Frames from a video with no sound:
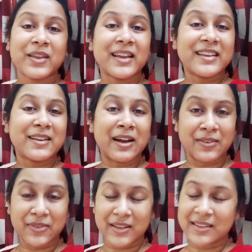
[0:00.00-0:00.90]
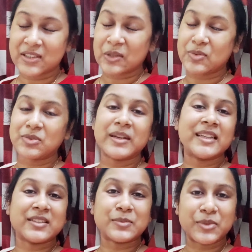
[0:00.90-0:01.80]
এই কনফিডেন্টটা সবসময়
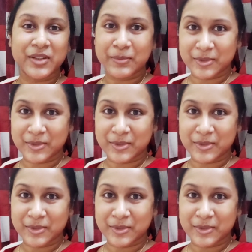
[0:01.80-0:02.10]
নিজের মনের